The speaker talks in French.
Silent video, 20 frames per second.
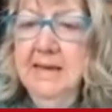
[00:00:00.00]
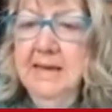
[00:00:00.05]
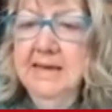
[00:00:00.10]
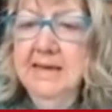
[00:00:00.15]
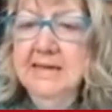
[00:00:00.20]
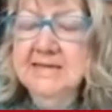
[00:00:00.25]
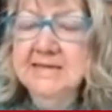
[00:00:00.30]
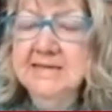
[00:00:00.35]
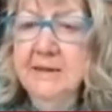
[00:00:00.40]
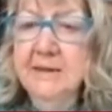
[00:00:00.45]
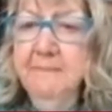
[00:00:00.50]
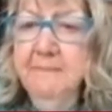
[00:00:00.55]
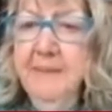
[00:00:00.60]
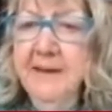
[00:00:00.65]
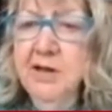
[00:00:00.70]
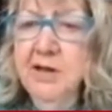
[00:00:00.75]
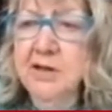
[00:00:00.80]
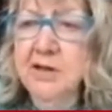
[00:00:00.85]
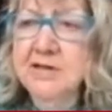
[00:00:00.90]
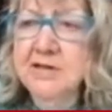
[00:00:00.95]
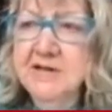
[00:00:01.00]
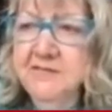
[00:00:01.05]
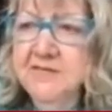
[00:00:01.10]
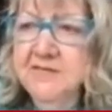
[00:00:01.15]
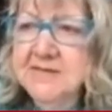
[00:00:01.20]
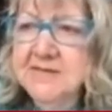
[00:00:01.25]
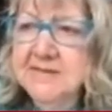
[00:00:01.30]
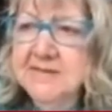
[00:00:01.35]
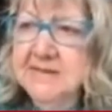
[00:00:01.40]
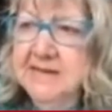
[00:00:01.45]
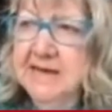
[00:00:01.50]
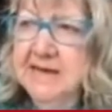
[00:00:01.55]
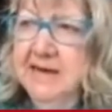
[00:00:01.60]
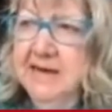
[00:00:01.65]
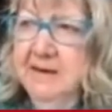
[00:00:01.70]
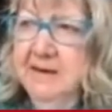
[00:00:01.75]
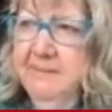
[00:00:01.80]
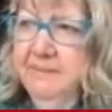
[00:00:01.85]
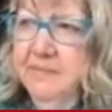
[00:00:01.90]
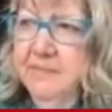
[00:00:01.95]
Cette période difficile
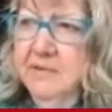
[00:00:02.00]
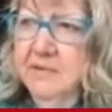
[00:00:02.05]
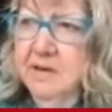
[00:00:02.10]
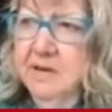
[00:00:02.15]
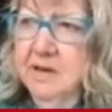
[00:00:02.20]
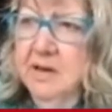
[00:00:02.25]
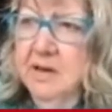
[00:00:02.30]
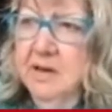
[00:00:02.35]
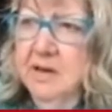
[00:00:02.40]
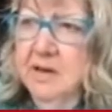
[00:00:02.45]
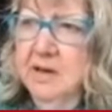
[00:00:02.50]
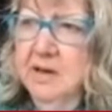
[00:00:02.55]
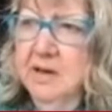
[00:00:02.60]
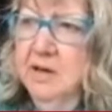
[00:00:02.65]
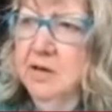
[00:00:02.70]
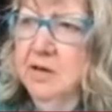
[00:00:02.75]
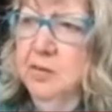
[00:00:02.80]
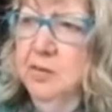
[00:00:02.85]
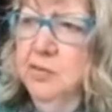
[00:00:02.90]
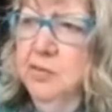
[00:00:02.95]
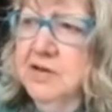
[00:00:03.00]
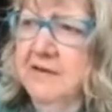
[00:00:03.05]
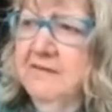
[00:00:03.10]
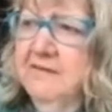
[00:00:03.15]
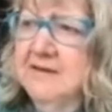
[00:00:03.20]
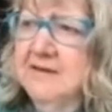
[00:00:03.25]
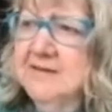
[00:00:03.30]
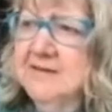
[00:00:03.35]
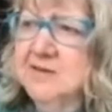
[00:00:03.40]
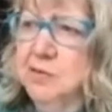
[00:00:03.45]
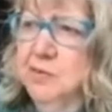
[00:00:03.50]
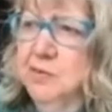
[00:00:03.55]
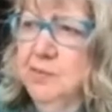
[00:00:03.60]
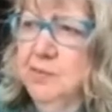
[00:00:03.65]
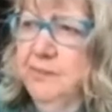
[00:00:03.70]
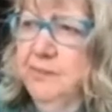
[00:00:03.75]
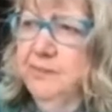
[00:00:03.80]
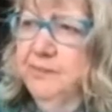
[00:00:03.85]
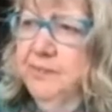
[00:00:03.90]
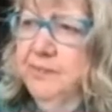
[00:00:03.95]
que nous traversons
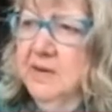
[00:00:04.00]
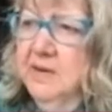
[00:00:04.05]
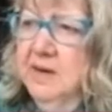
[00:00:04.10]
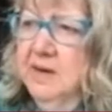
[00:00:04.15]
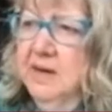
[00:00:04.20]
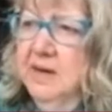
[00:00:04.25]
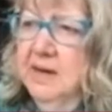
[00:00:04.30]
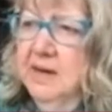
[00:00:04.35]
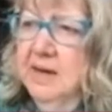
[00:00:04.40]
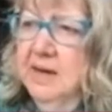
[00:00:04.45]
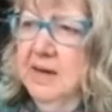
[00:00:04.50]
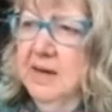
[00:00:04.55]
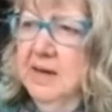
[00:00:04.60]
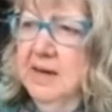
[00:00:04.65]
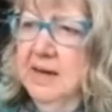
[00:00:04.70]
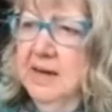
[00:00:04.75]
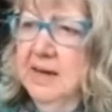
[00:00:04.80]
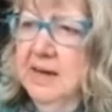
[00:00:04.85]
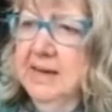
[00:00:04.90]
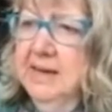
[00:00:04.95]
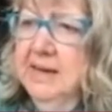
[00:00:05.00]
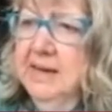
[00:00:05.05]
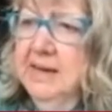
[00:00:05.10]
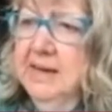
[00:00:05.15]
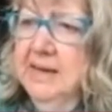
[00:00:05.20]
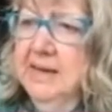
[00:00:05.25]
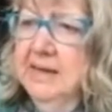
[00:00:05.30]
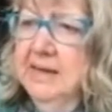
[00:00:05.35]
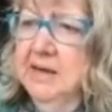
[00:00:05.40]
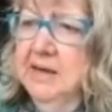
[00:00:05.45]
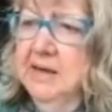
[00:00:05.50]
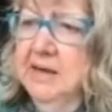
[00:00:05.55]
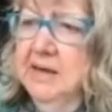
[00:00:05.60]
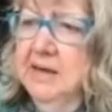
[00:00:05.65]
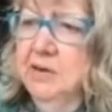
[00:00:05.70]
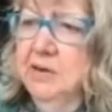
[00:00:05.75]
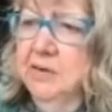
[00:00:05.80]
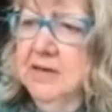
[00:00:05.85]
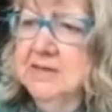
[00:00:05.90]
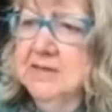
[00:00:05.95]
est
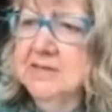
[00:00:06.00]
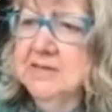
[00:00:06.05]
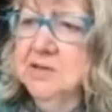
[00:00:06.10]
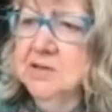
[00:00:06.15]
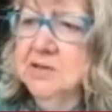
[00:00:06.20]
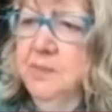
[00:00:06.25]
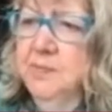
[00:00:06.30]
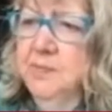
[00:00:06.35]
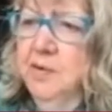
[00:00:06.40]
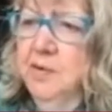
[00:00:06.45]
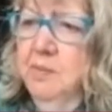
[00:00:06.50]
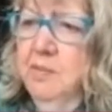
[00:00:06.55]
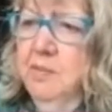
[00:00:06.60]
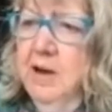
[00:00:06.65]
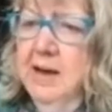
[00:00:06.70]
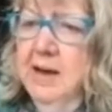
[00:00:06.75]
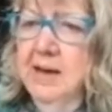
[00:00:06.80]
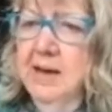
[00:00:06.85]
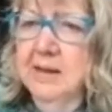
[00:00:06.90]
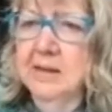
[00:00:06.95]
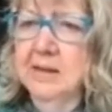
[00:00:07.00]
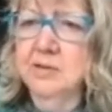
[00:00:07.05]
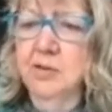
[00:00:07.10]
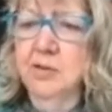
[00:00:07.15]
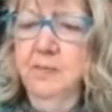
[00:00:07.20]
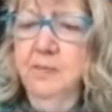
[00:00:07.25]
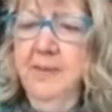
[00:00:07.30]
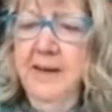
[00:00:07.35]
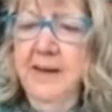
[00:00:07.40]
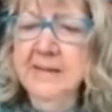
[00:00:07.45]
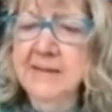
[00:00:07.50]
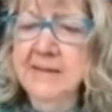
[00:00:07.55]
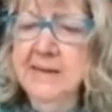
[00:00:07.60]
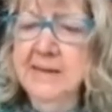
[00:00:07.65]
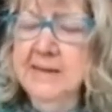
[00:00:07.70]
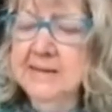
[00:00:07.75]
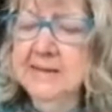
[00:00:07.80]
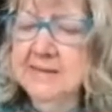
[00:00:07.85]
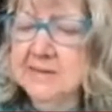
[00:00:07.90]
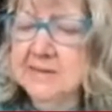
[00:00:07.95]
l'occasion pour moi de
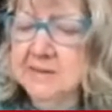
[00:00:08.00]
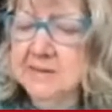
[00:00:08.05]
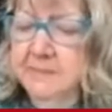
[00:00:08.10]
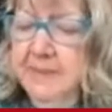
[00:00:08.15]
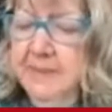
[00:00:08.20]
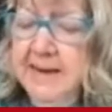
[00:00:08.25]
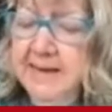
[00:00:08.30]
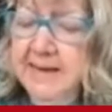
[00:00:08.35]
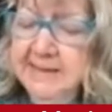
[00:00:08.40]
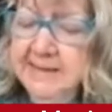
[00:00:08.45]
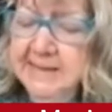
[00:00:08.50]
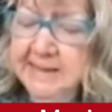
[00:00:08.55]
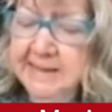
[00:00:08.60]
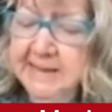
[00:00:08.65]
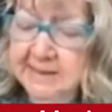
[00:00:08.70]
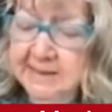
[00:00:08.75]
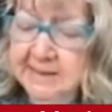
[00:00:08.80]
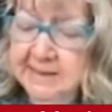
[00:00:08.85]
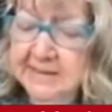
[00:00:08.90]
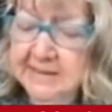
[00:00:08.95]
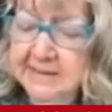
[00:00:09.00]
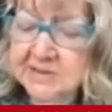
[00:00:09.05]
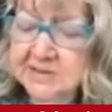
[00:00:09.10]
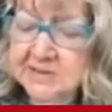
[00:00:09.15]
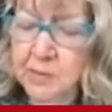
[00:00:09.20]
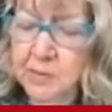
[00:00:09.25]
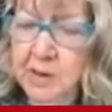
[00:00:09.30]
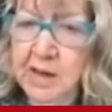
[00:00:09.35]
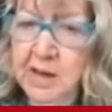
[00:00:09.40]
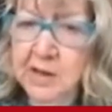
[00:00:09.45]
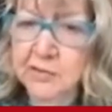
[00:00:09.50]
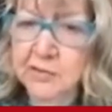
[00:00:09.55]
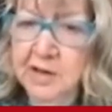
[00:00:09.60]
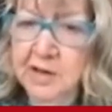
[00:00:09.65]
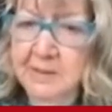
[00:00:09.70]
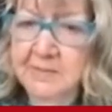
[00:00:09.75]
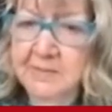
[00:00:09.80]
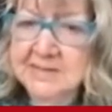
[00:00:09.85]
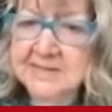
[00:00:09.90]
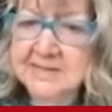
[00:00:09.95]
balayer l'histoire de
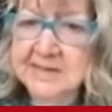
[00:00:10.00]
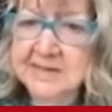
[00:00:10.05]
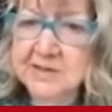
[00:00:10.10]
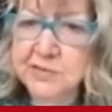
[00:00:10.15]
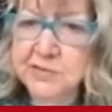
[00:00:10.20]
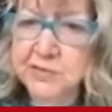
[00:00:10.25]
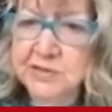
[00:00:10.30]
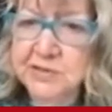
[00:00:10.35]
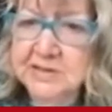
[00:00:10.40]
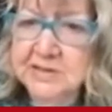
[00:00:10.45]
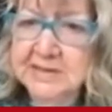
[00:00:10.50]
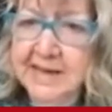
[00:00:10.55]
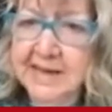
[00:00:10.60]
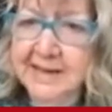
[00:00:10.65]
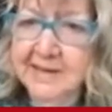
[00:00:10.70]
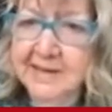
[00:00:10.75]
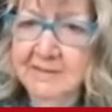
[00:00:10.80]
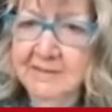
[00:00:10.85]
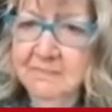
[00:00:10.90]
la médecine tunisienne